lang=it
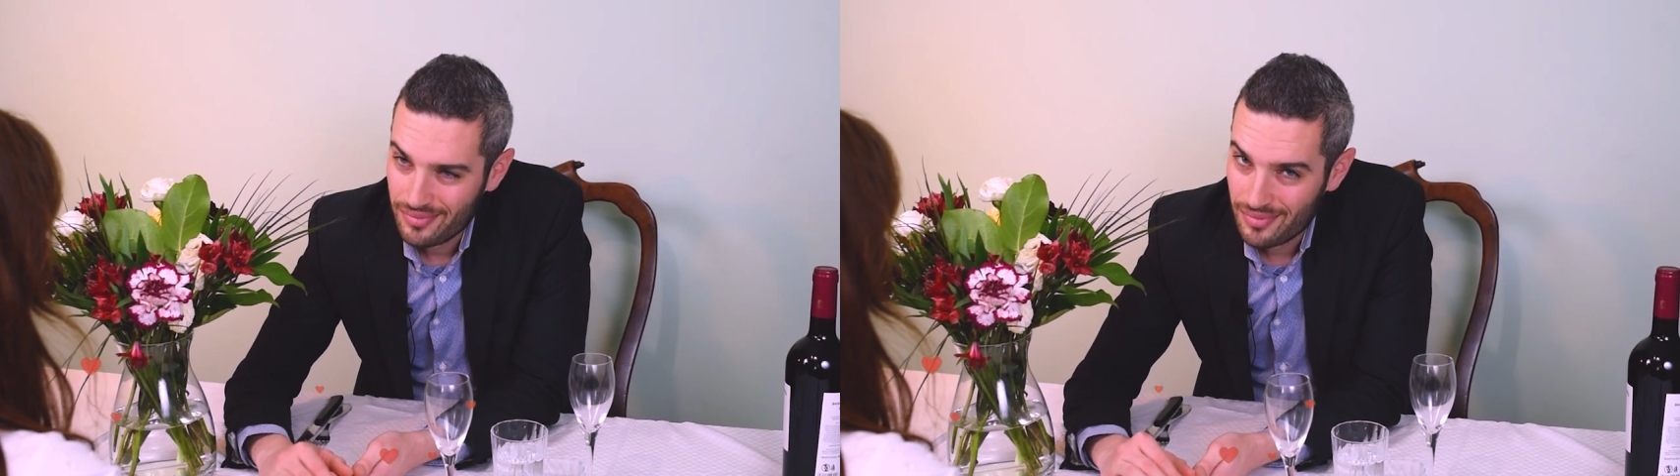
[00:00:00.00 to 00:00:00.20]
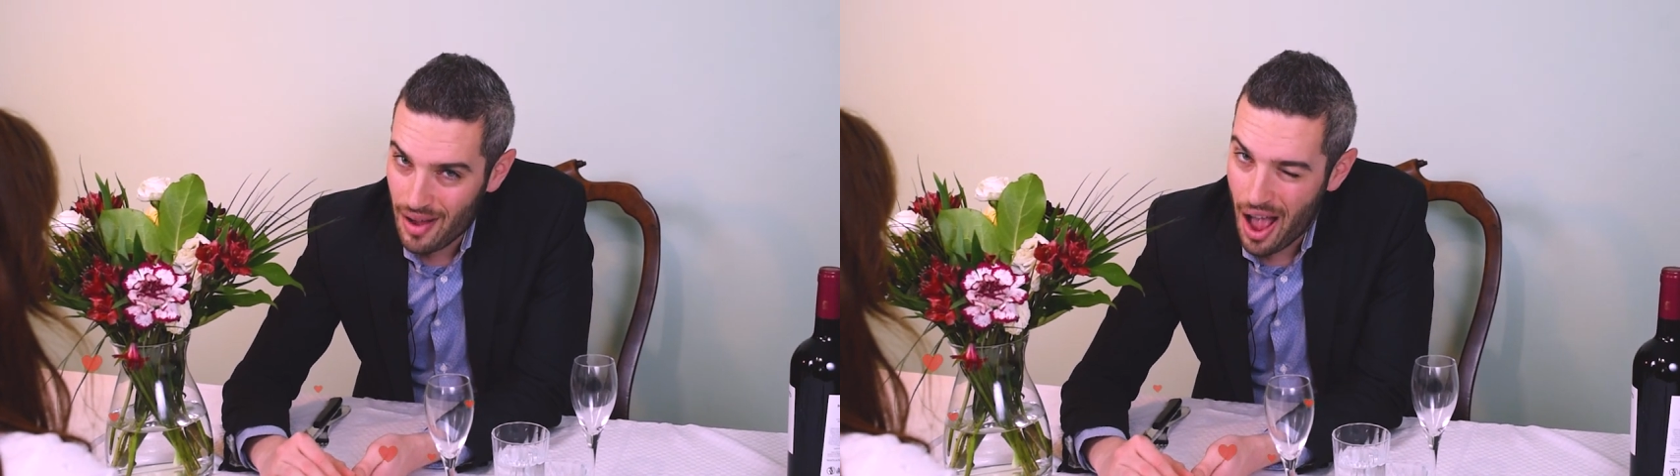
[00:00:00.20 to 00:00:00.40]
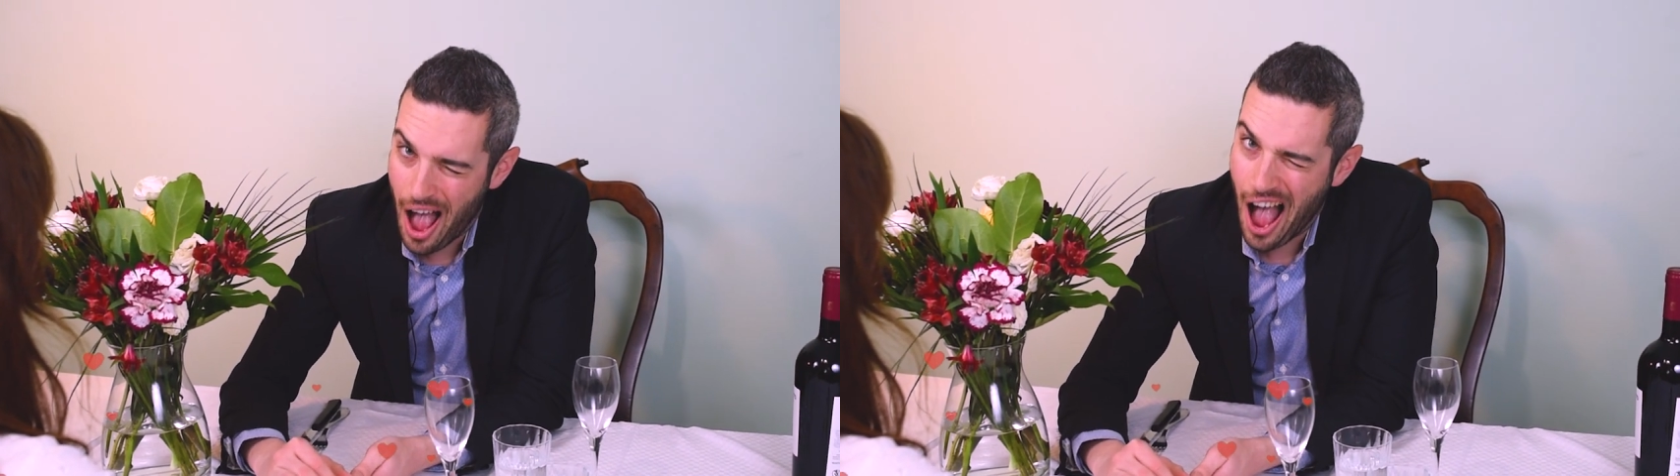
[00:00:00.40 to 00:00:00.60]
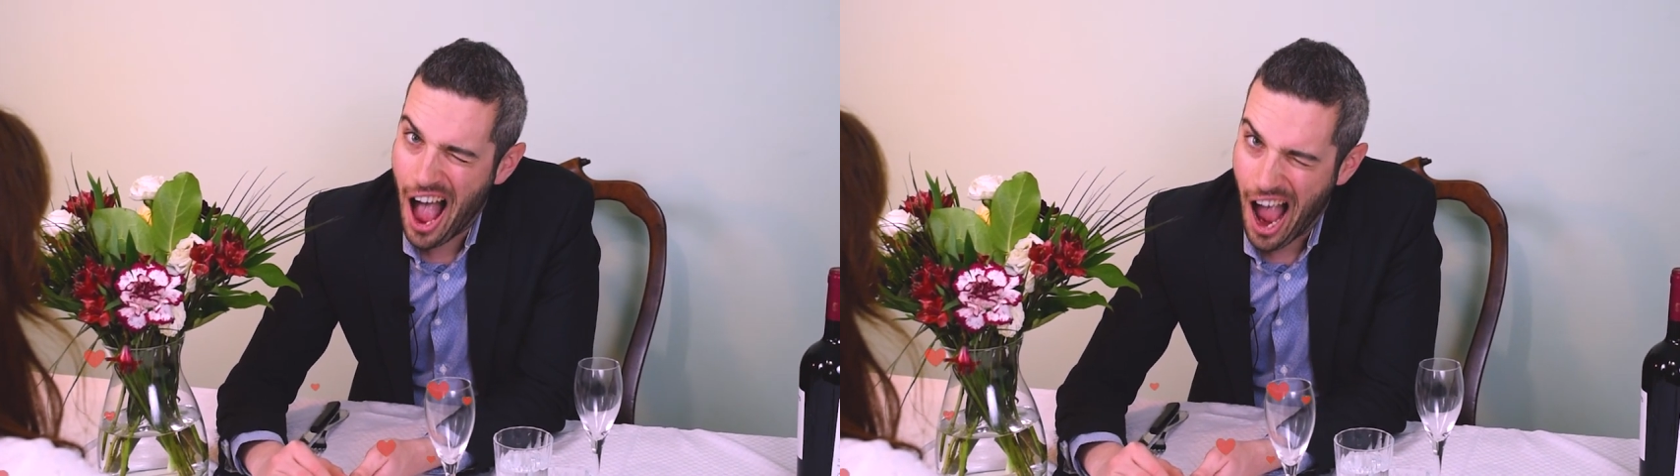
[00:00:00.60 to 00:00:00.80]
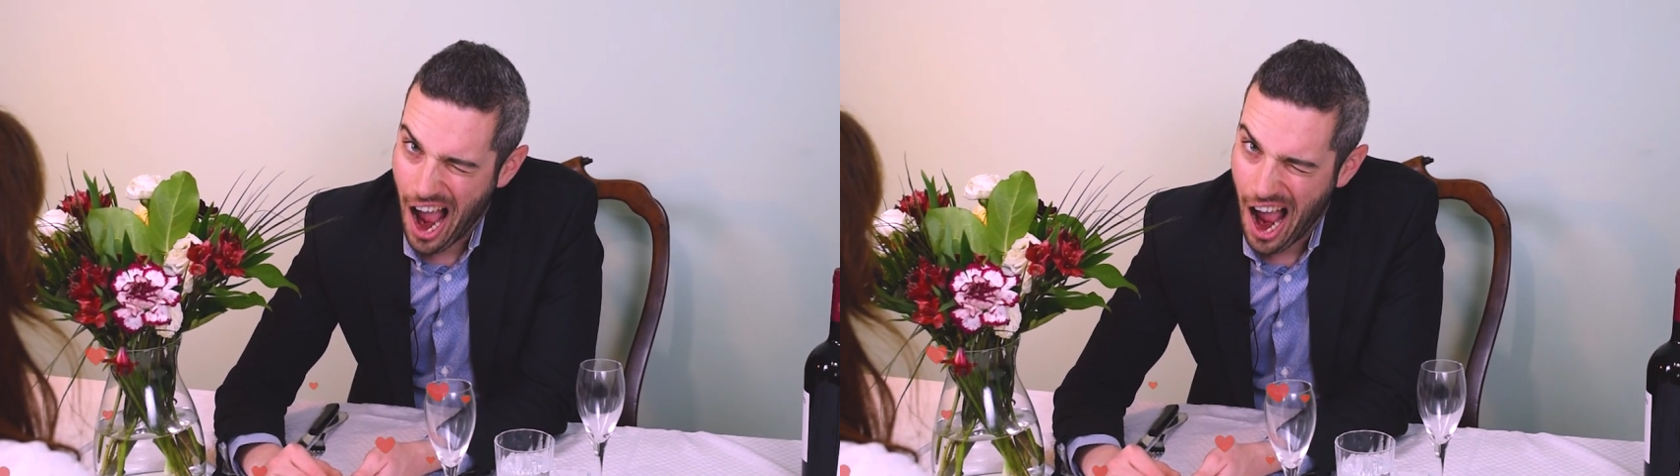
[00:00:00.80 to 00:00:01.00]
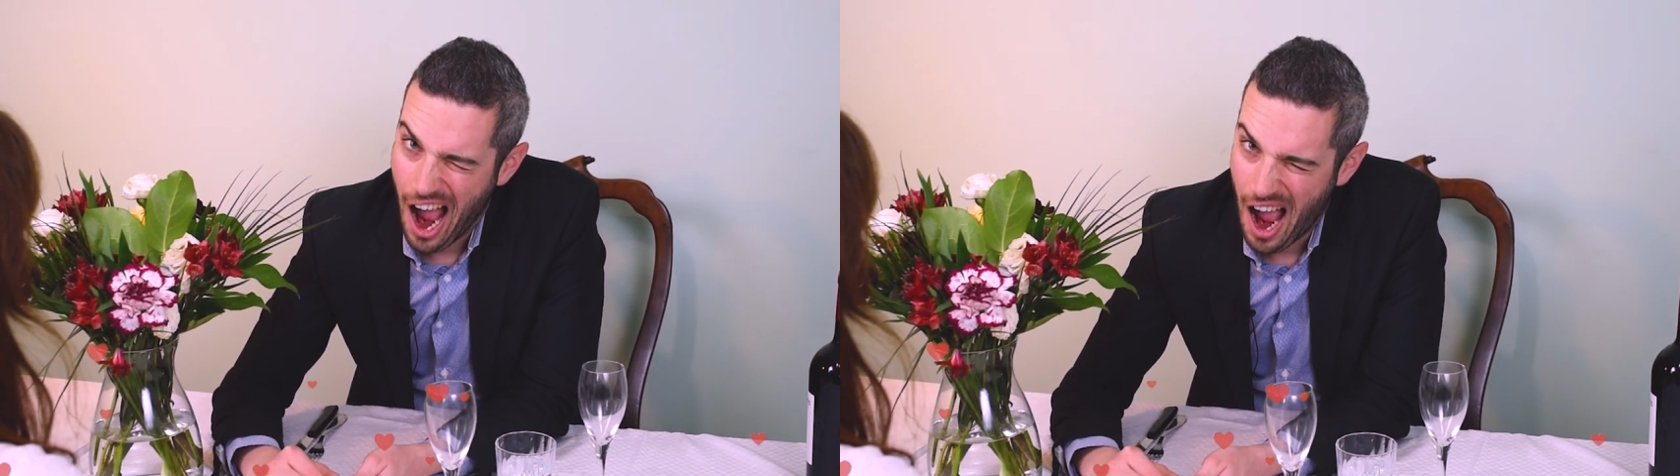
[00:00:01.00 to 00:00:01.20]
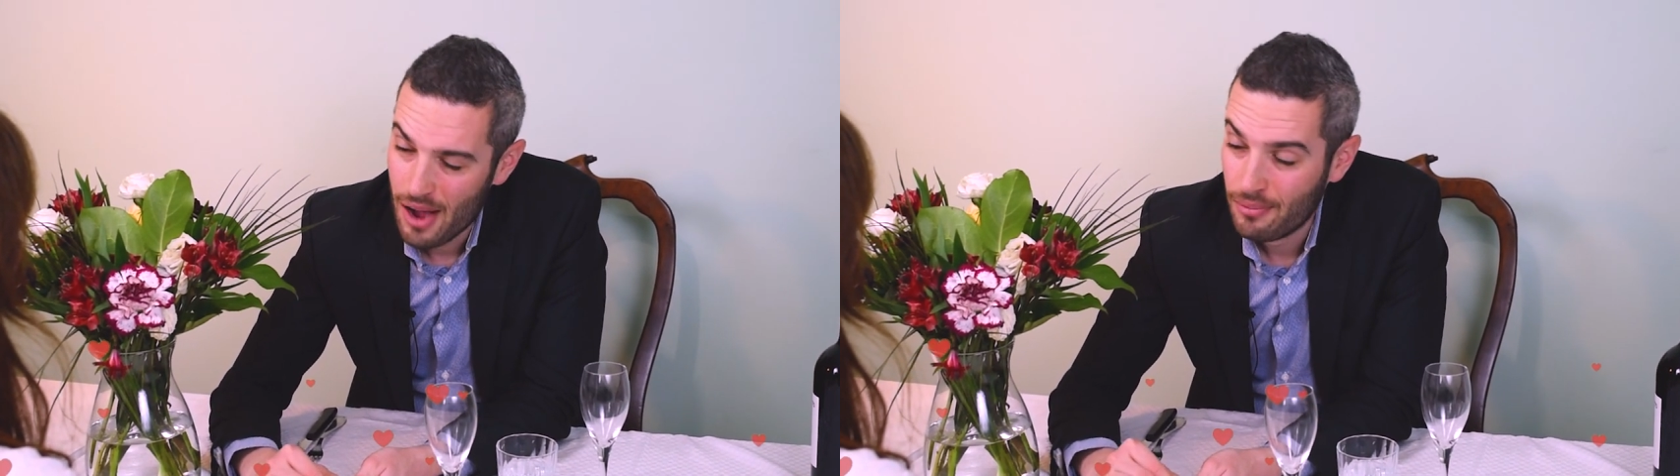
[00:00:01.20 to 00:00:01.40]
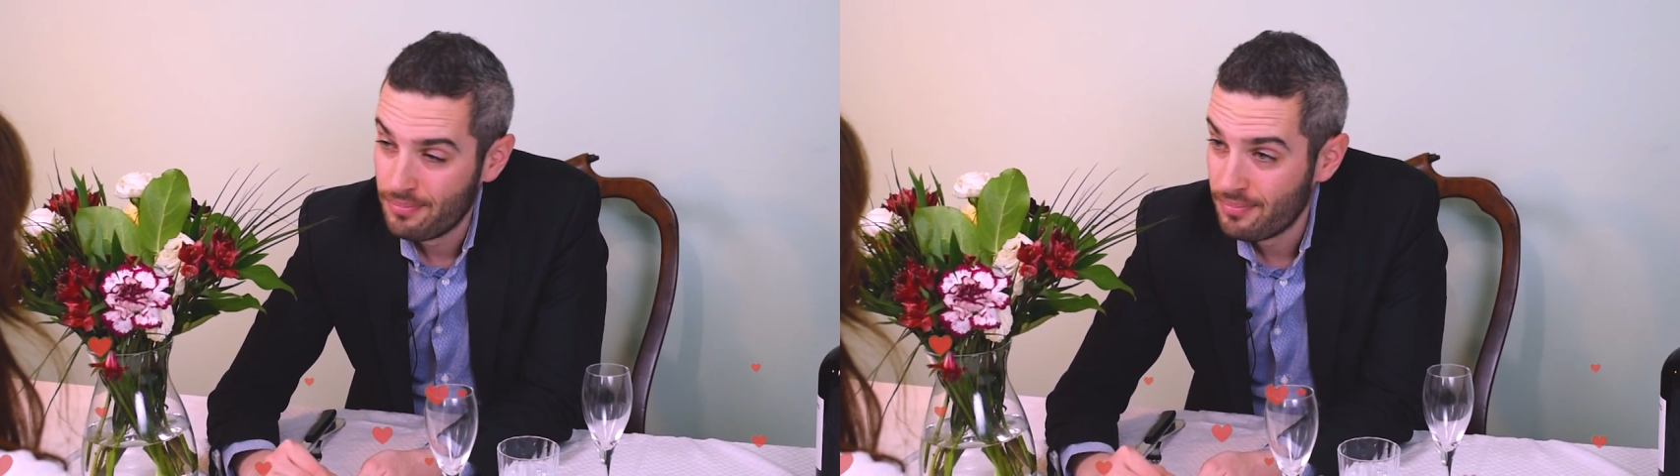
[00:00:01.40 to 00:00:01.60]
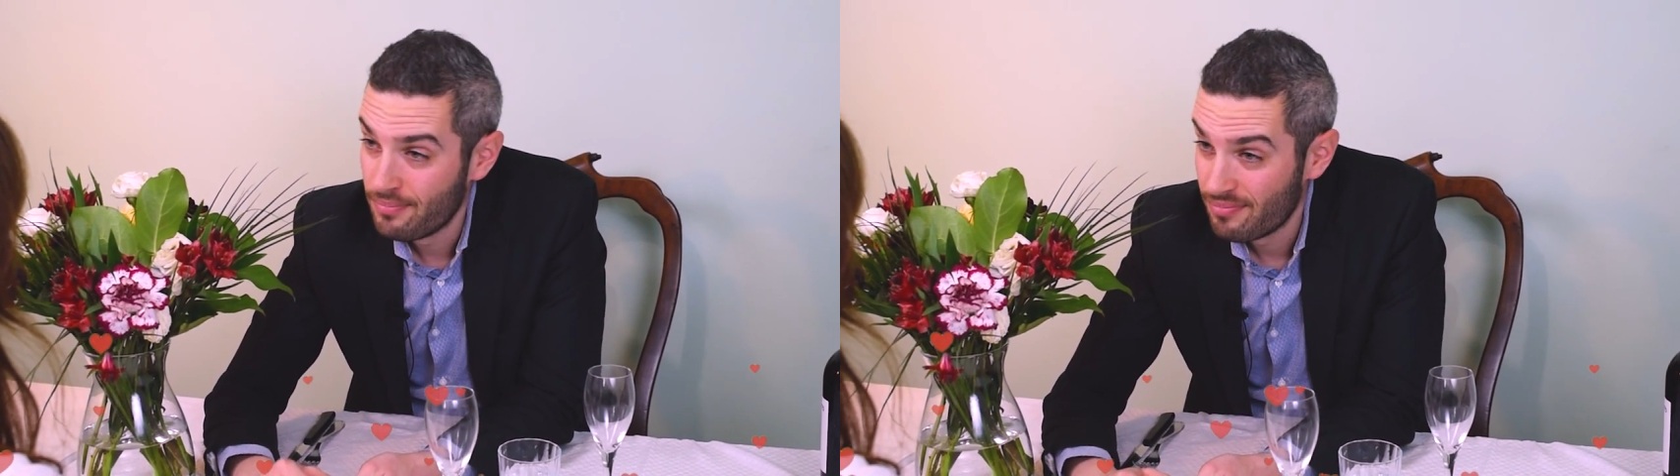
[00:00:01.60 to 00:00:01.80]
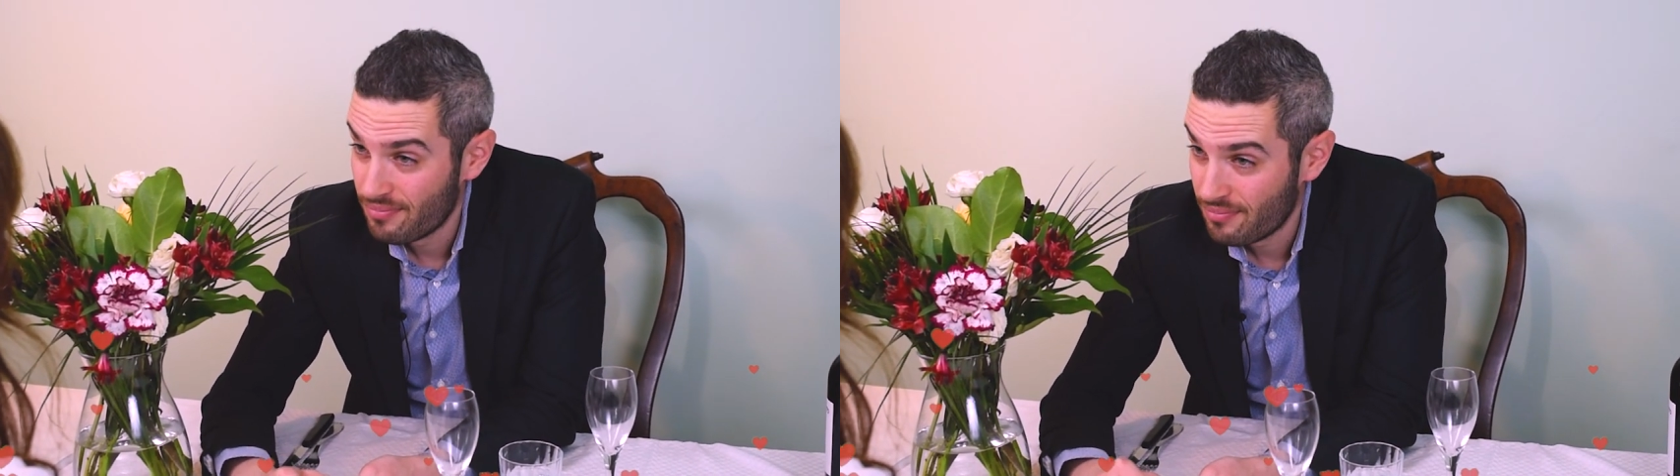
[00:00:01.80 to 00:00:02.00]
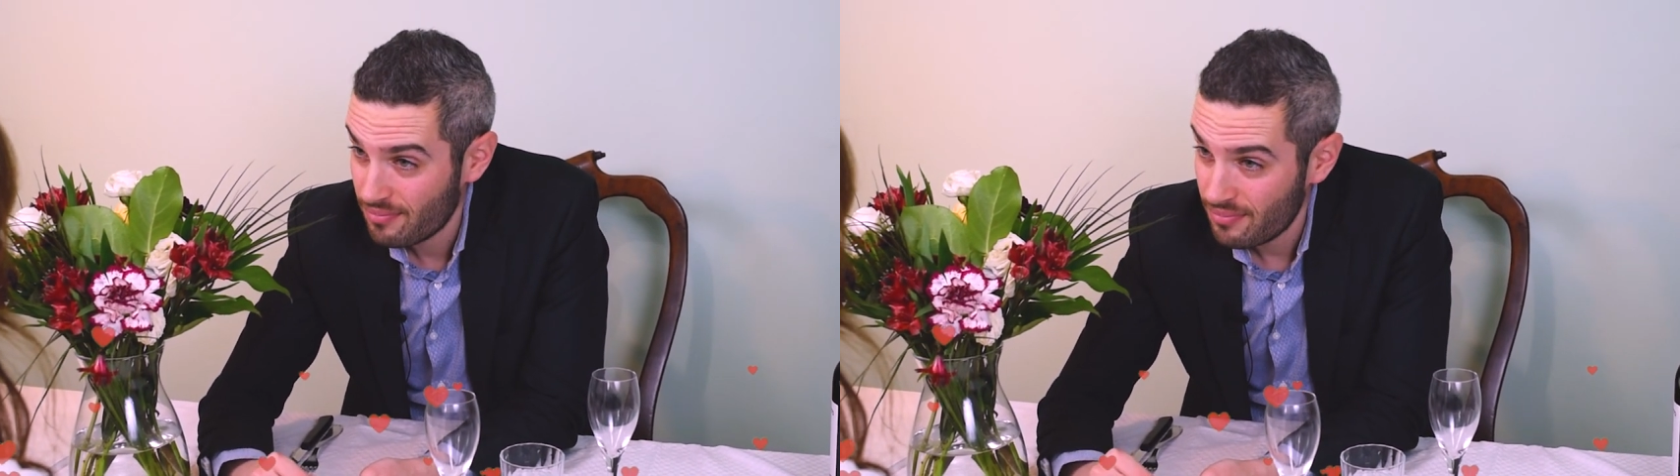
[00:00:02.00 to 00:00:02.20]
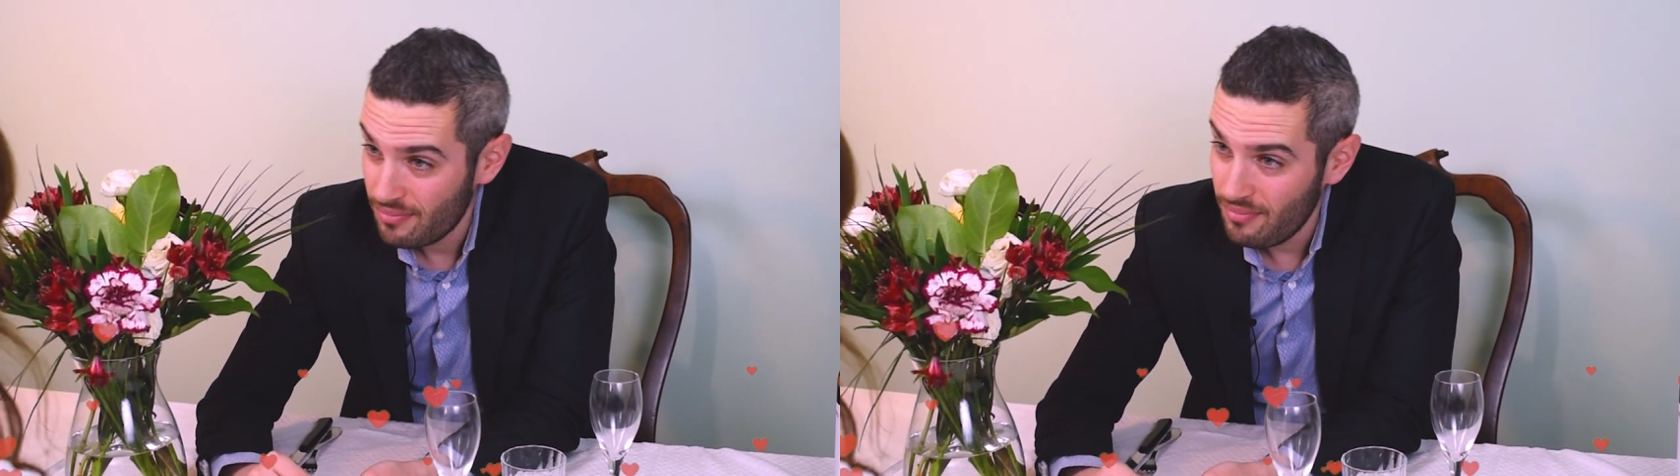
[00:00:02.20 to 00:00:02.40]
Dopo anni sei finalmente riuscito